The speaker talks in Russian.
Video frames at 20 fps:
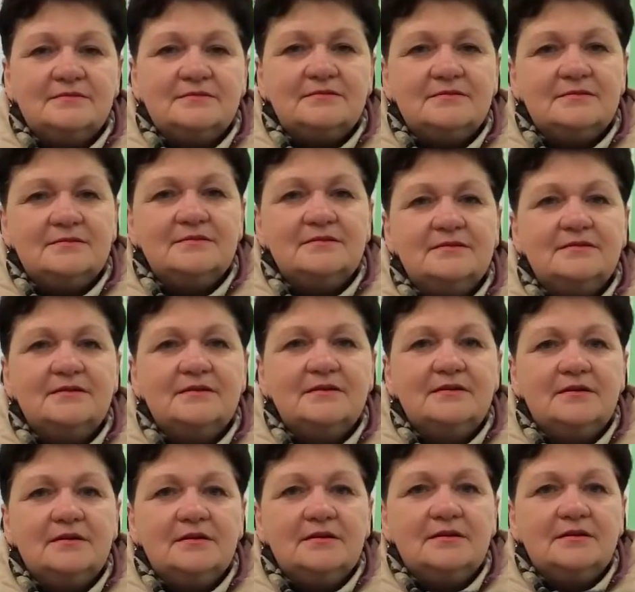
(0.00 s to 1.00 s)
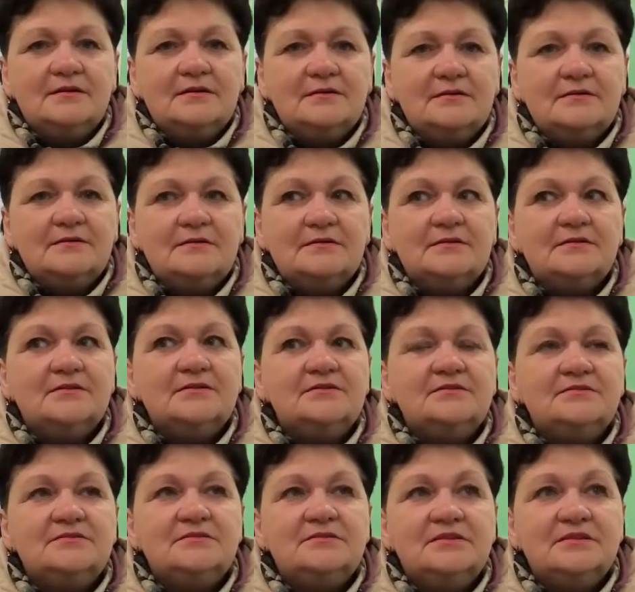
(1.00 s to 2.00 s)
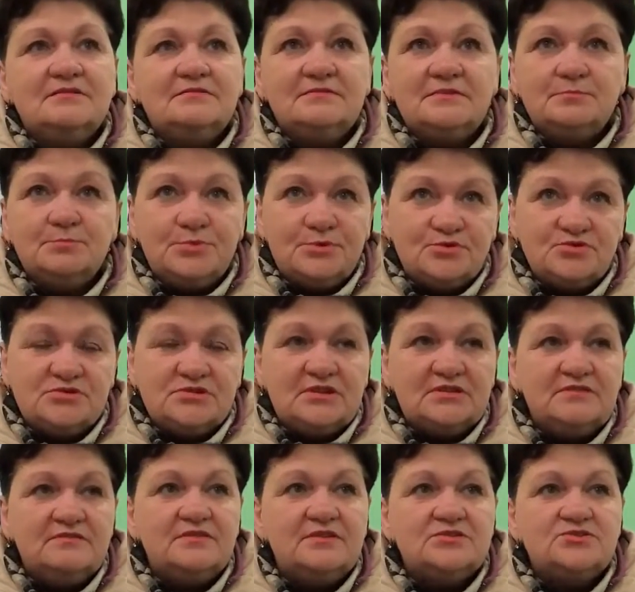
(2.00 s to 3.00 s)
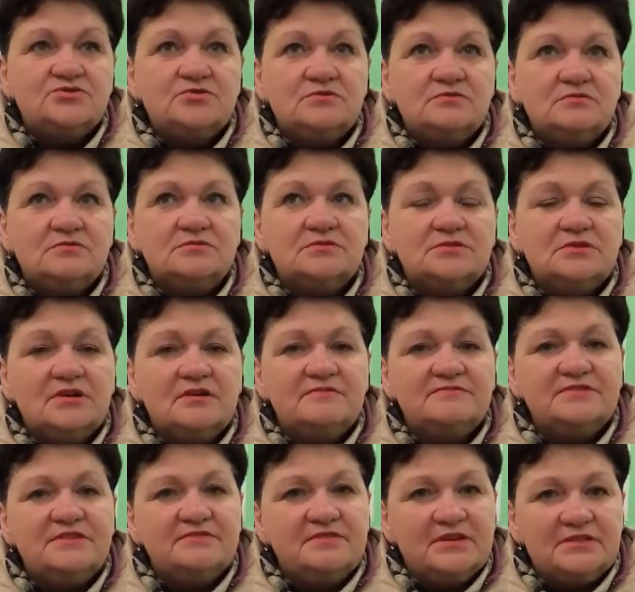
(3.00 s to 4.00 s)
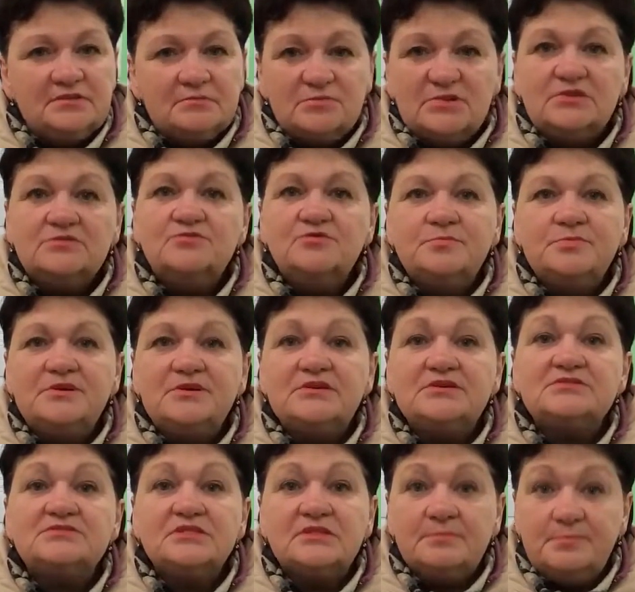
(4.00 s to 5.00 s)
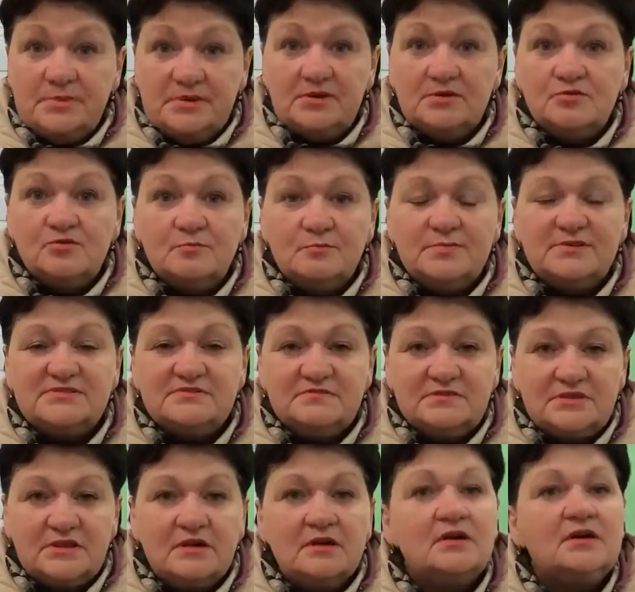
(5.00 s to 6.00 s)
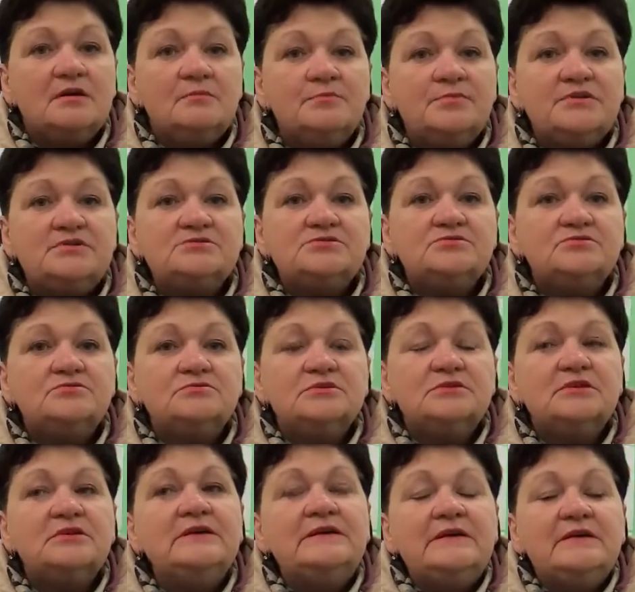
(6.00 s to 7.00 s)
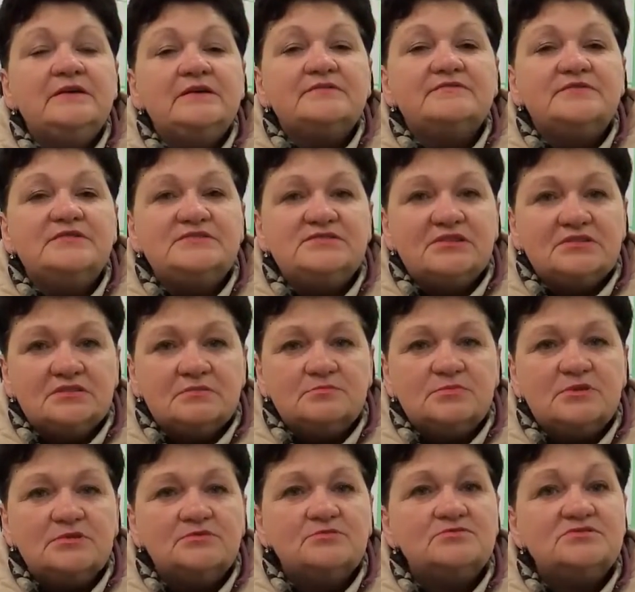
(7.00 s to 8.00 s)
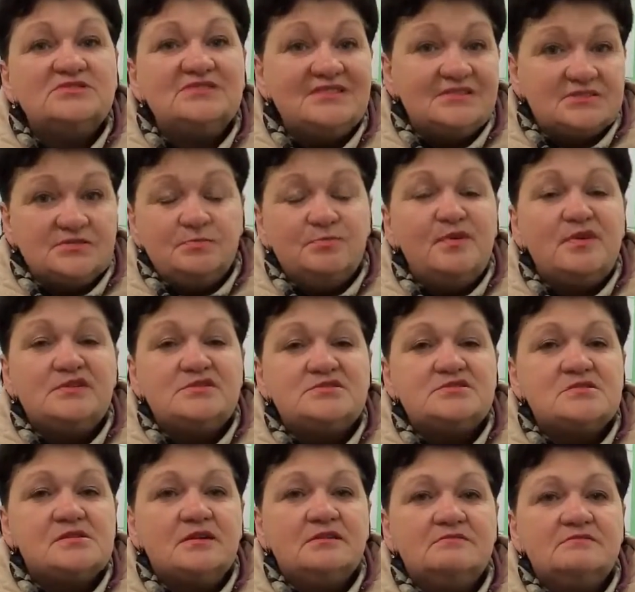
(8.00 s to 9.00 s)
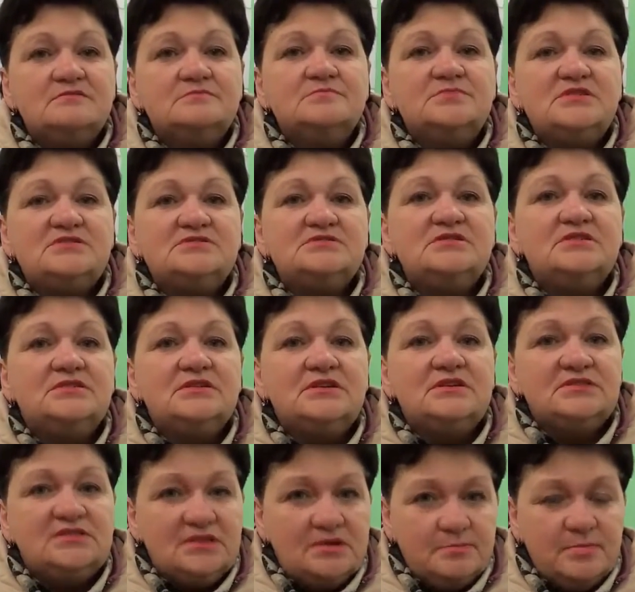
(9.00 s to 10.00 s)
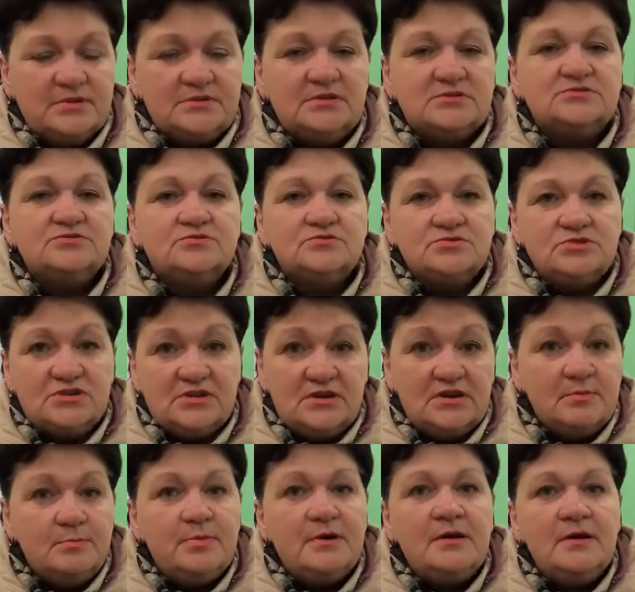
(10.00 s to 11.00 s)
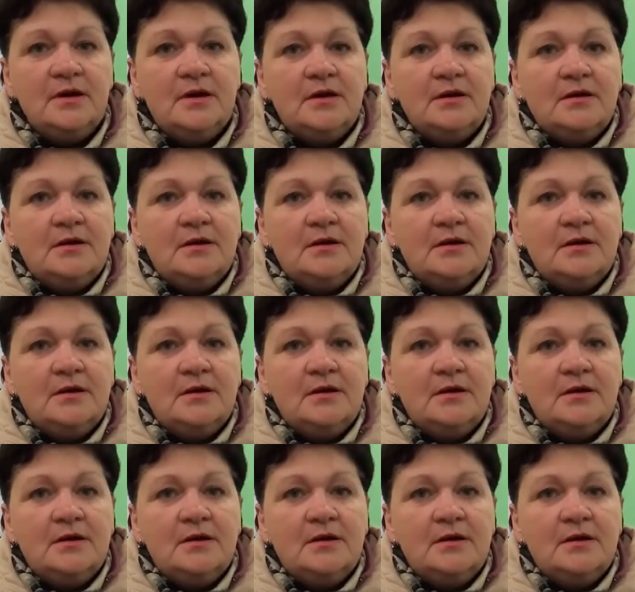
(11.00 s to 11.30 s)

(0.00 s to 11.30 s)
с чем вы пришли в «Коралловый клуб», какие были вопросы? Я вам просто отвечу. Я в девятом году перенесла перелом позвонка компрессионный. В десятом году здесь, в Мечниково, мне сделали трепанацию черепа.